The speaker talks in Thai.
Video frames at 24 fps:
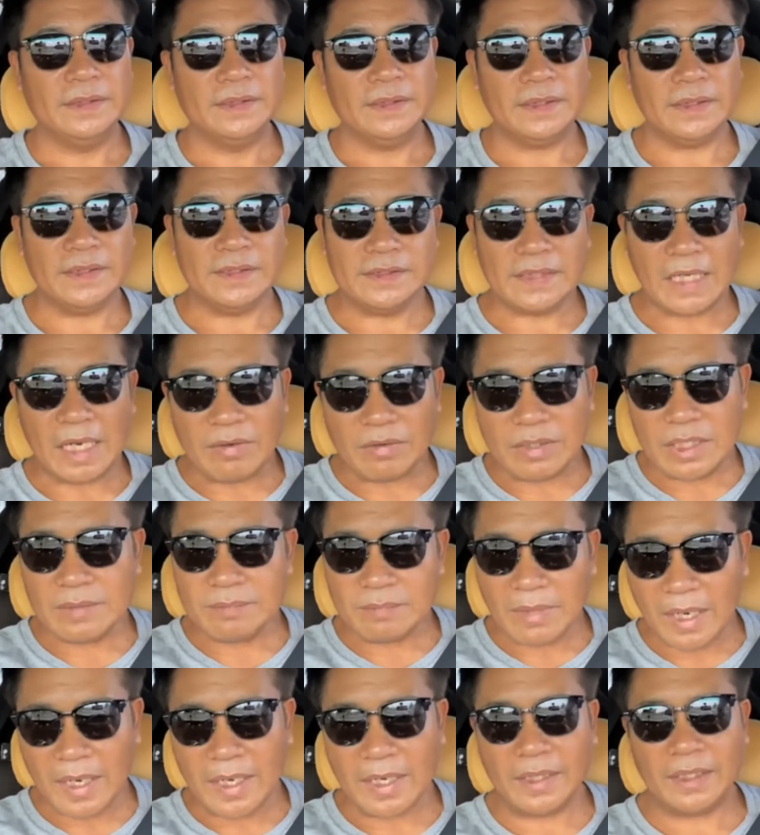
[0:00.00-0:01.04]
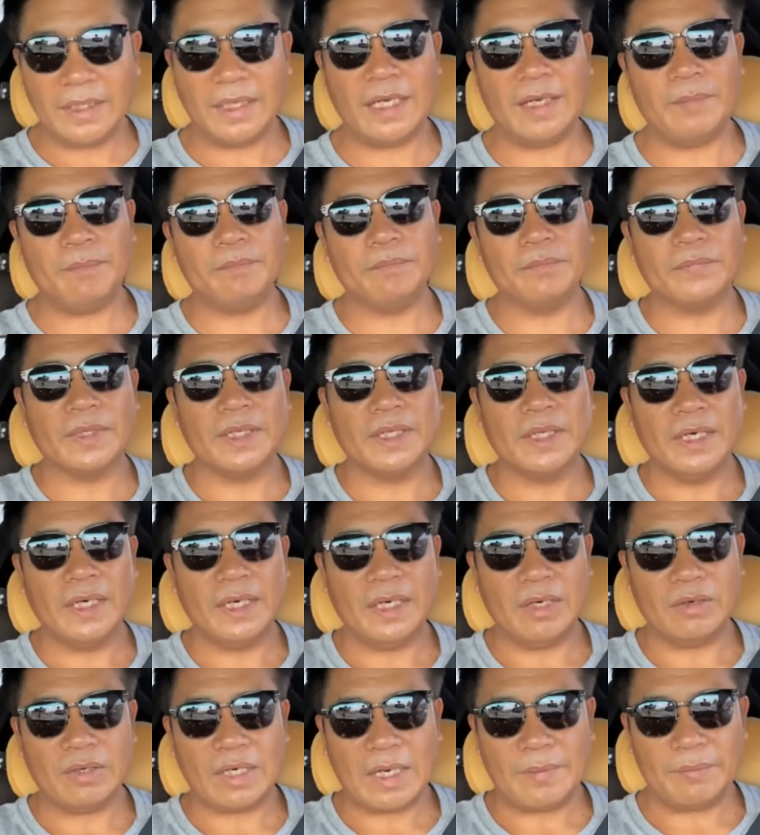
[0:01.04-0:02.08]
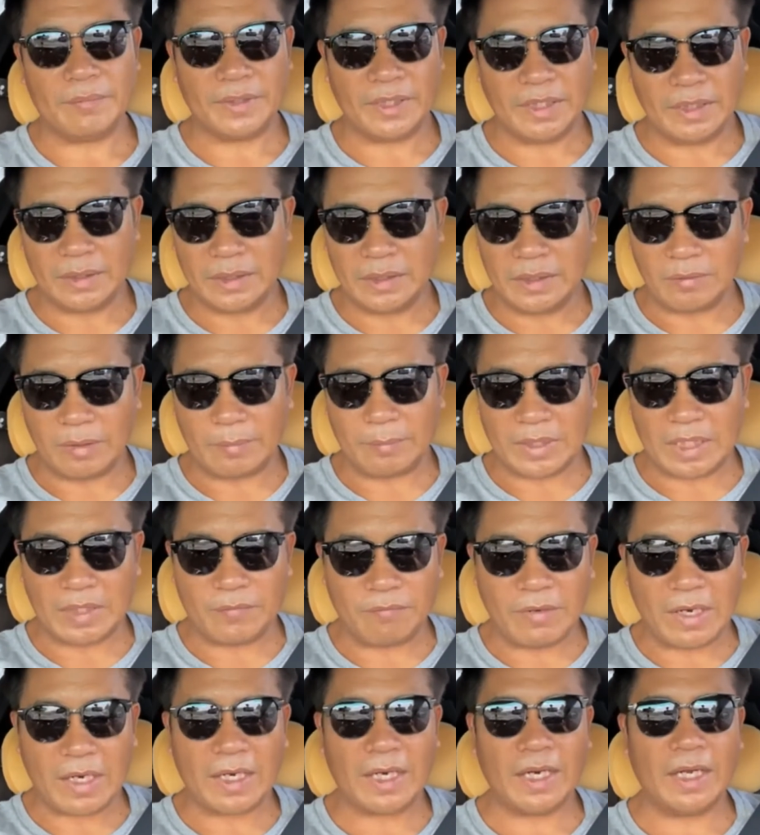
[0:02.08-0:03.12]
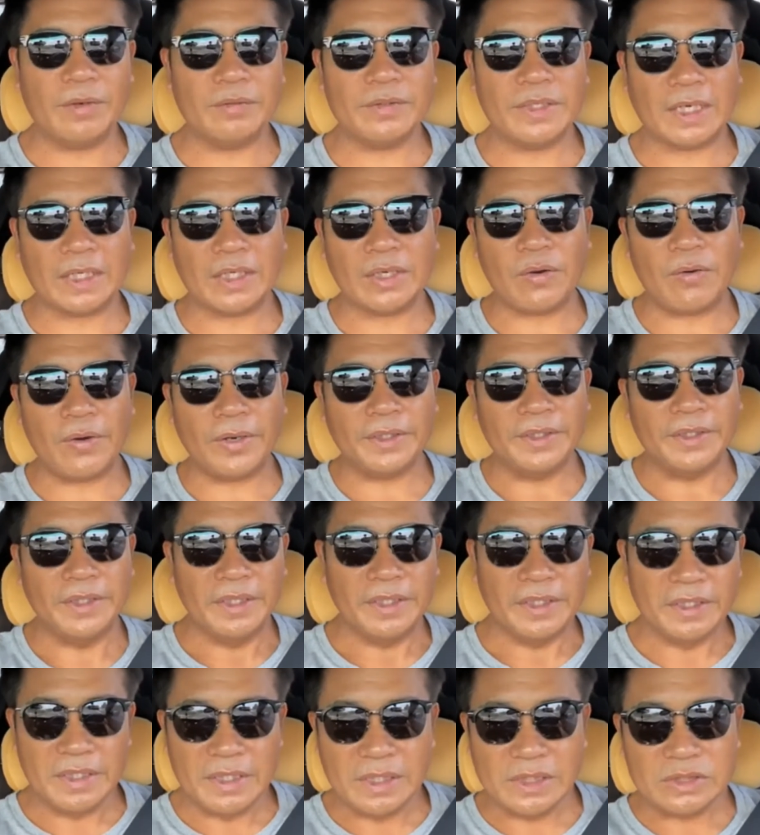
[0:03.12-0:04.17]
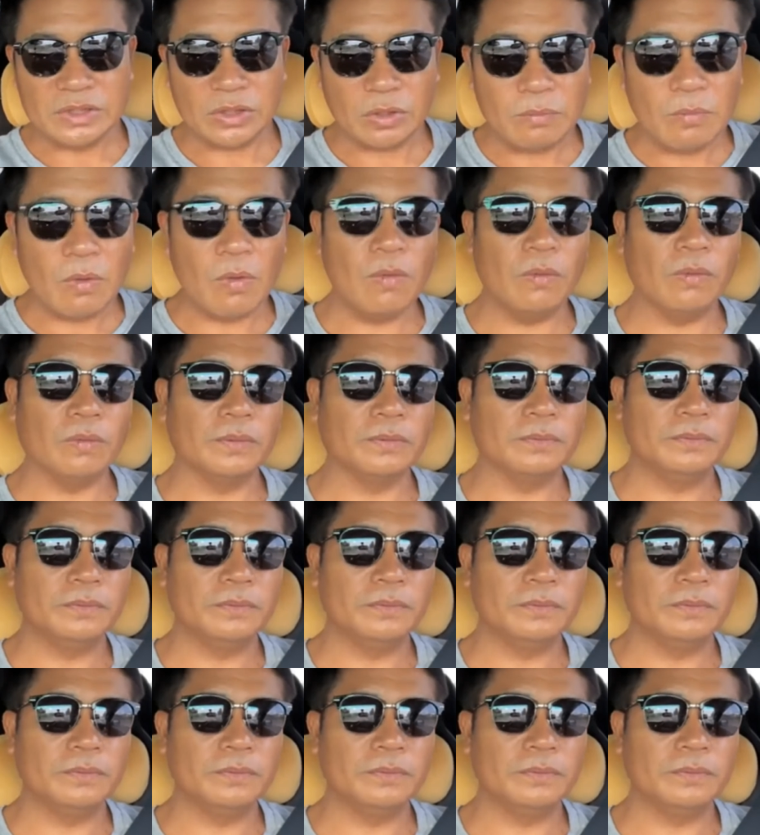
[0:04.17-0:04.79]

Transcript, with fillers: ตื่นเช้าขึ้นมานะครับ เราทำกิจวัตรประจำวันแล้วอย่างน้อยหนึ่งชั่วโมง